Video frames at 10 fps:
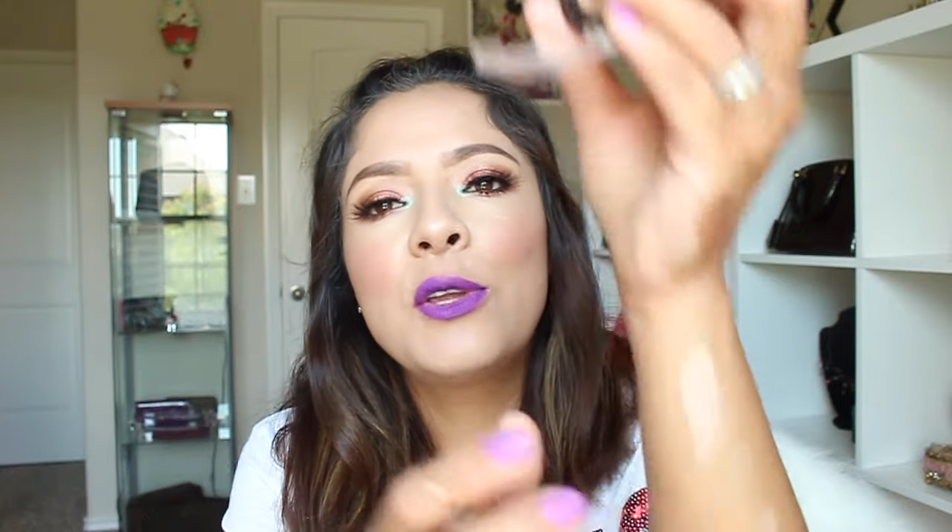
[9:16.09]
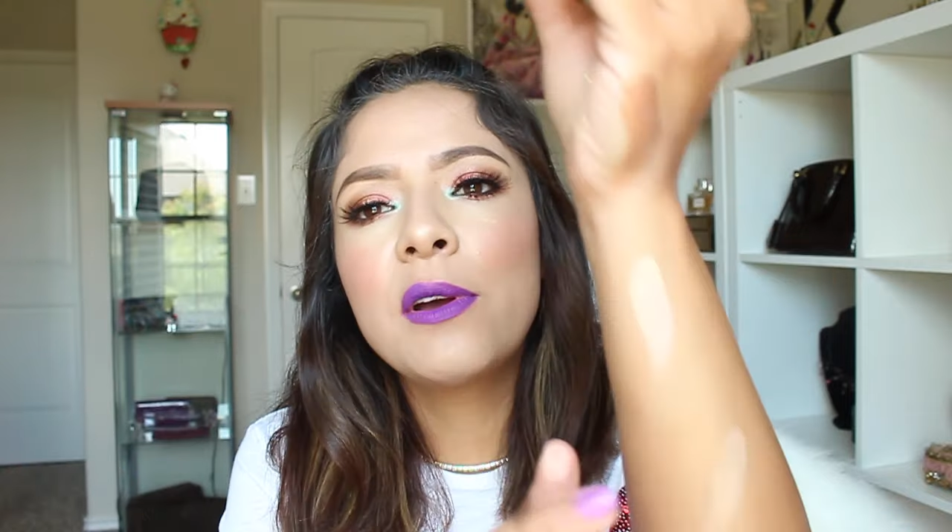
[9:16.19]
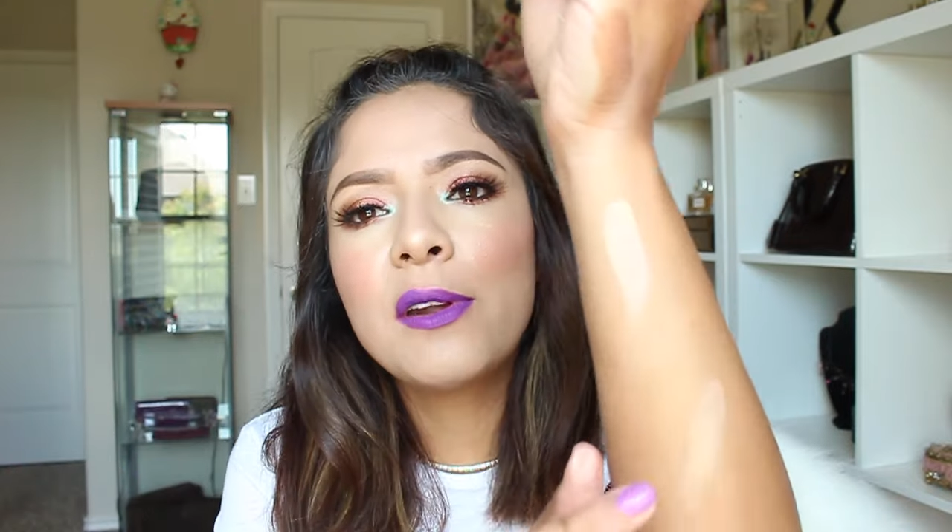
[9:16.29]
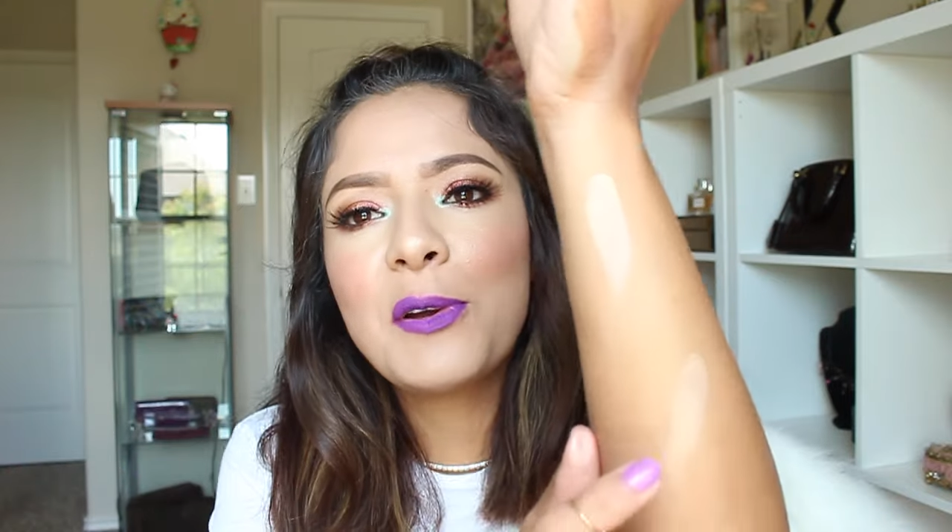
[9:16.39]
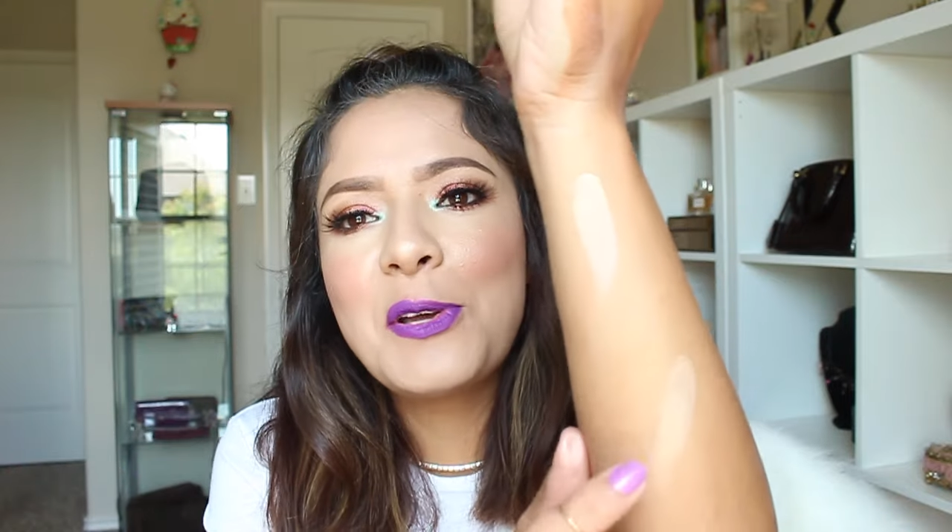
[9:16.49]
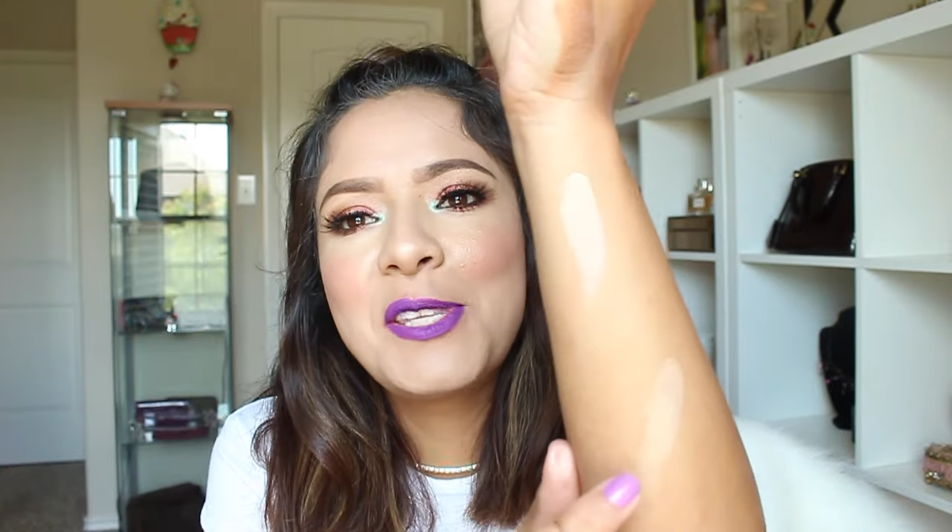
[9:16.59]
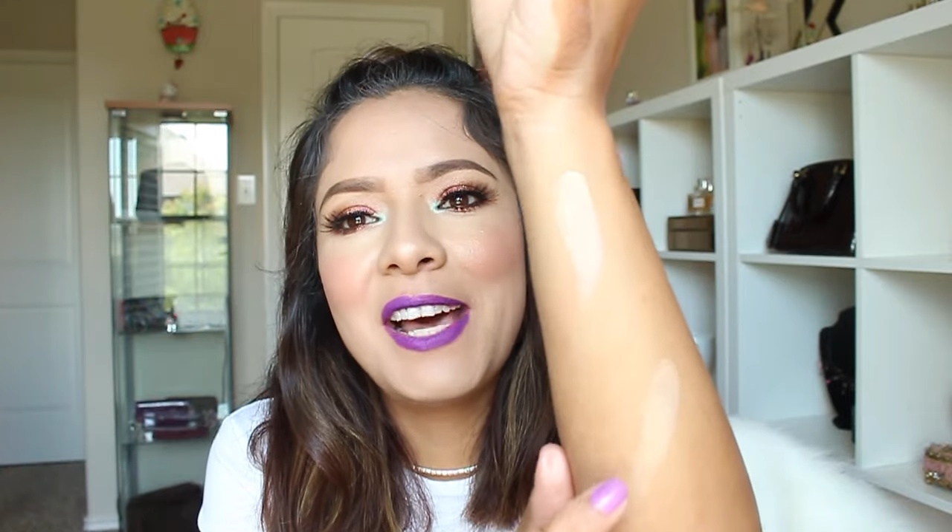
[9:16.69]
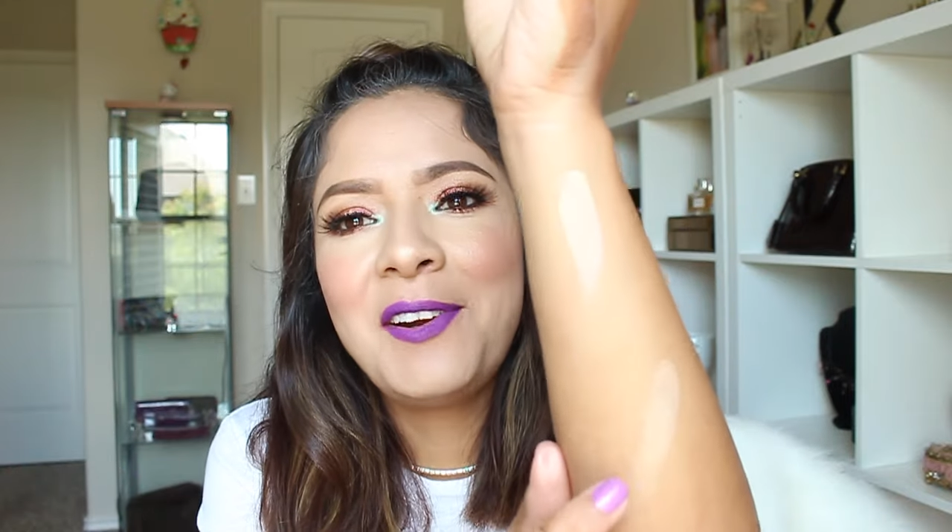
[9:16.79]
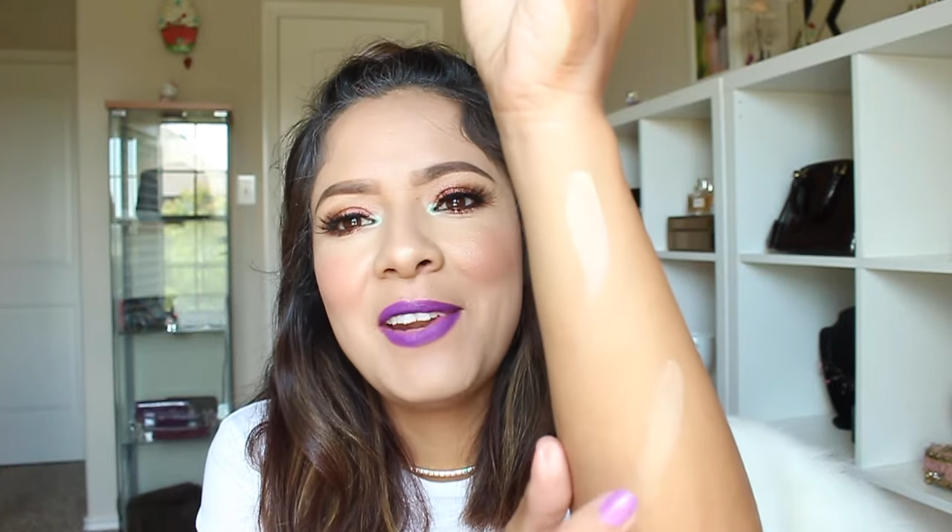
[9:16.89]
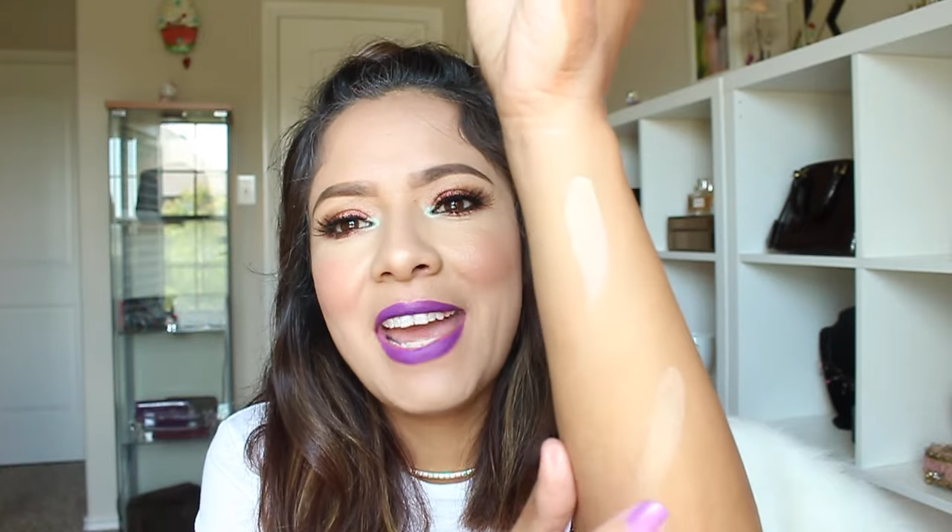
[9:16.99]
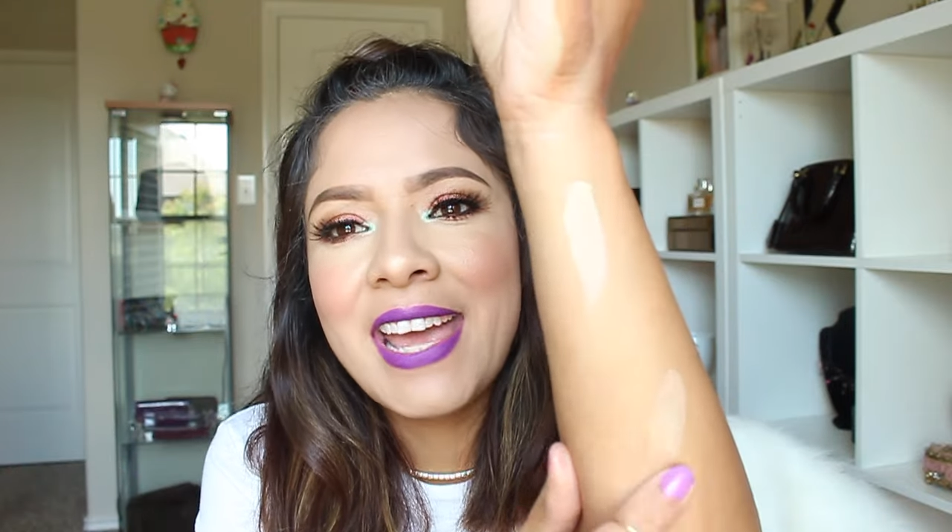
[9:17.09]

Yo creo que usaron